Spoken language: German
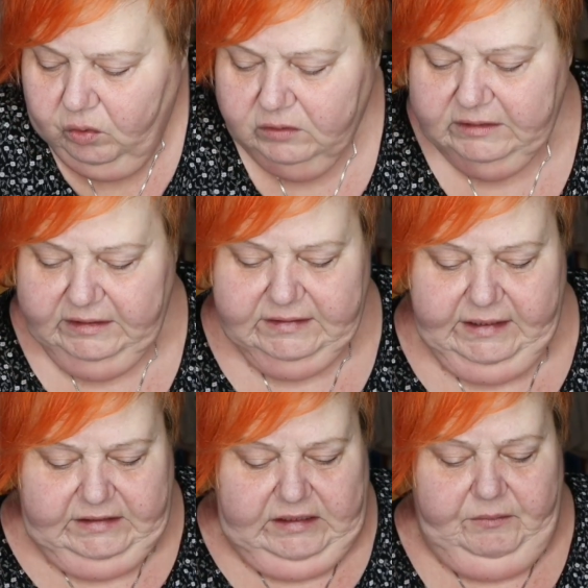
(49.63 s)
Und
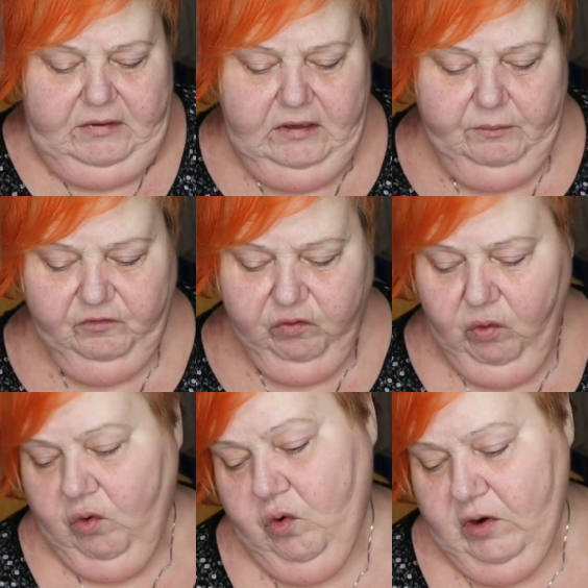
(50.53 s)
jetzt hat er mir
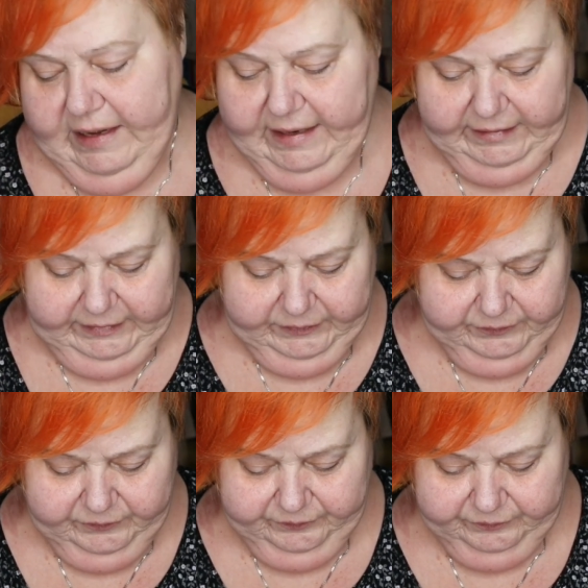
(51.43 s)

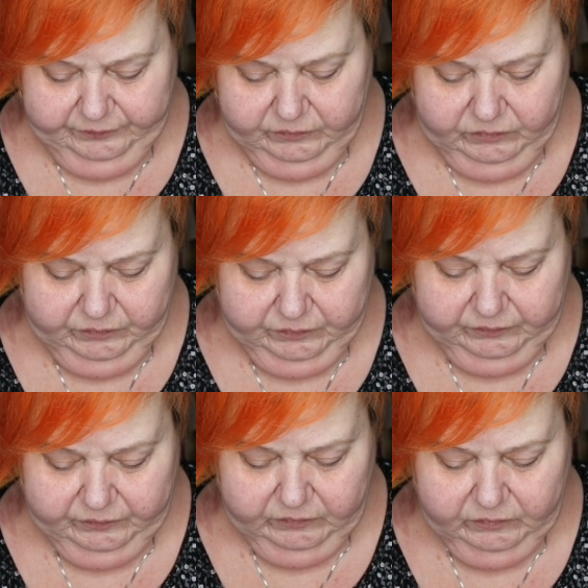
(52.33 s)
empfohlen,
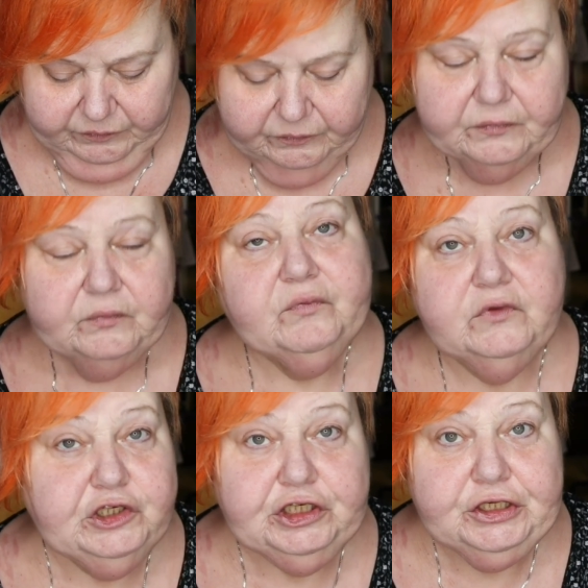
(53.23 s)

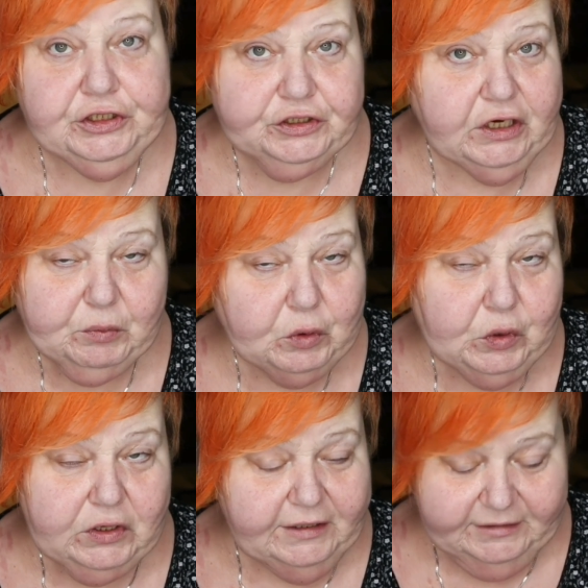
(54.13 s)
nicht der Dieter
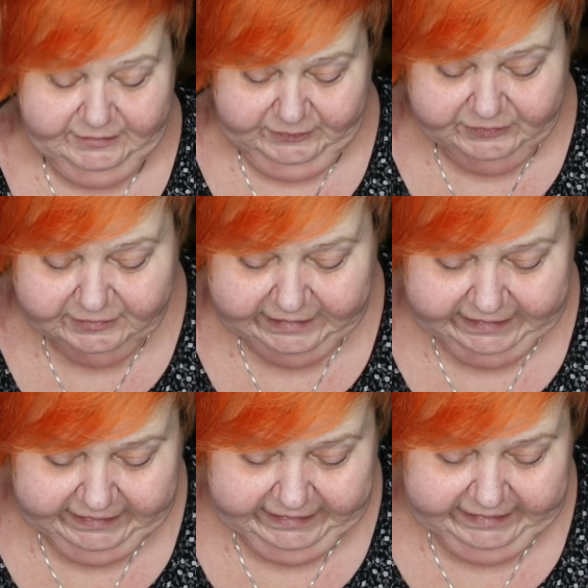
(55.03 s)
Bohlen,
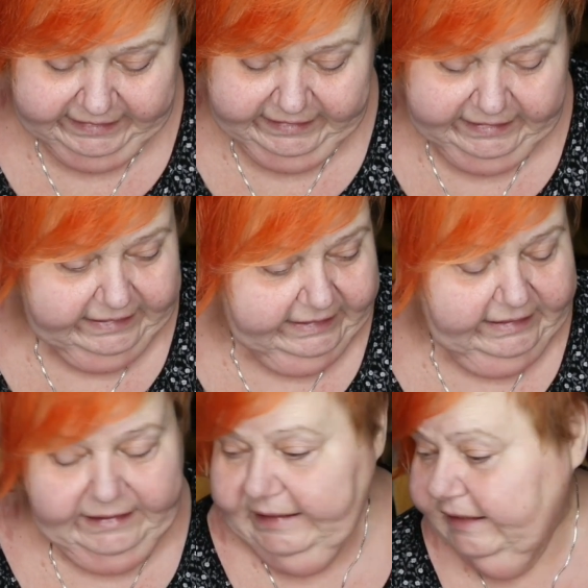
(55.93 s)

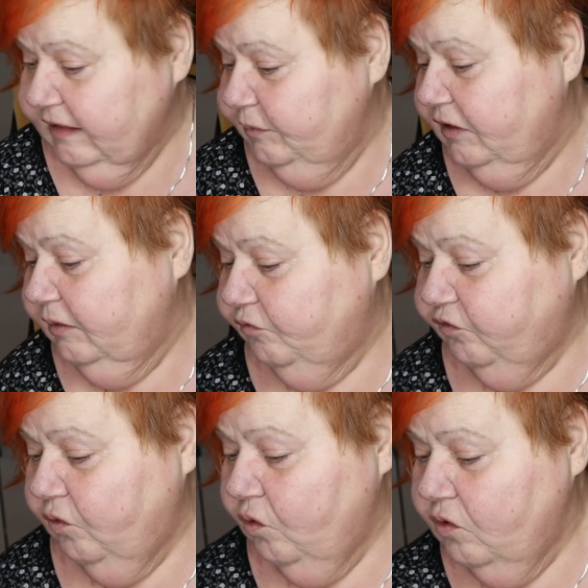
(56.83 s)
hat er mir
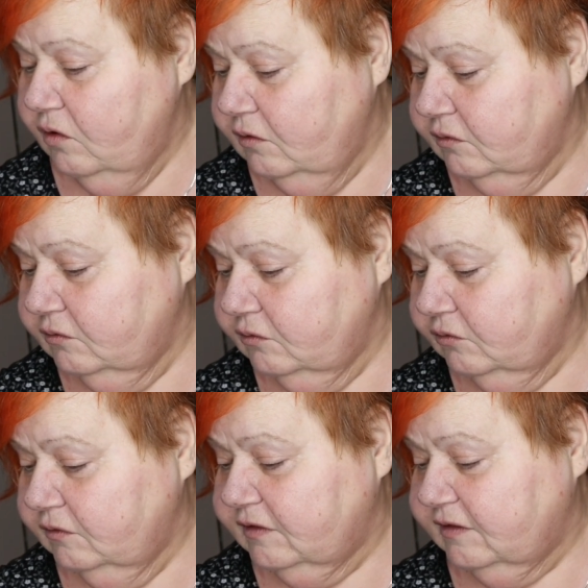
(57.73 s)

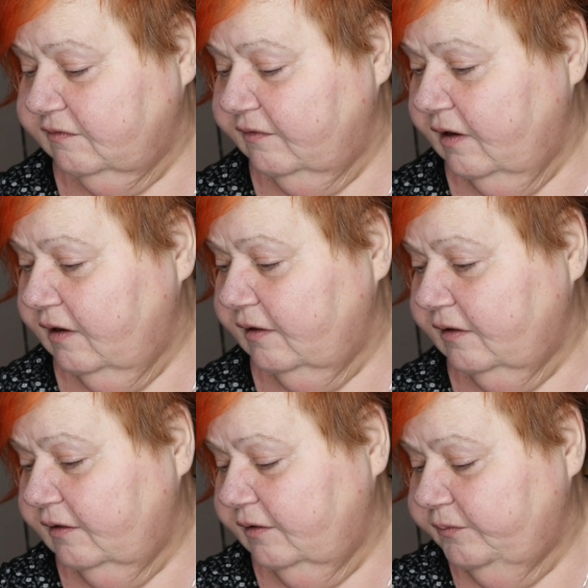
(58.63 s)
empfohlen. Und
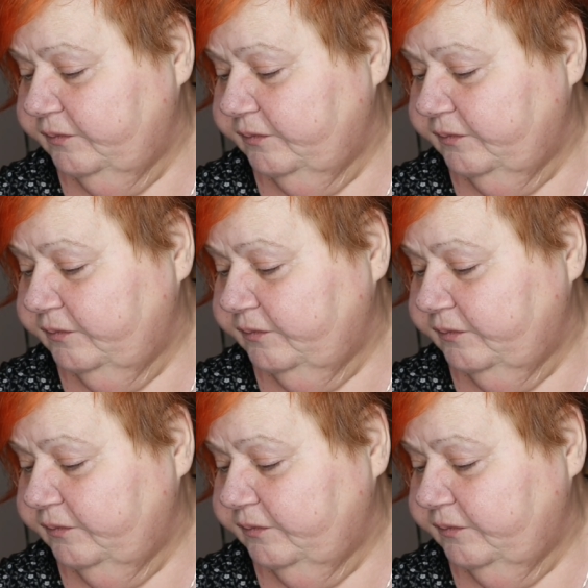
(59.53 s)
zwar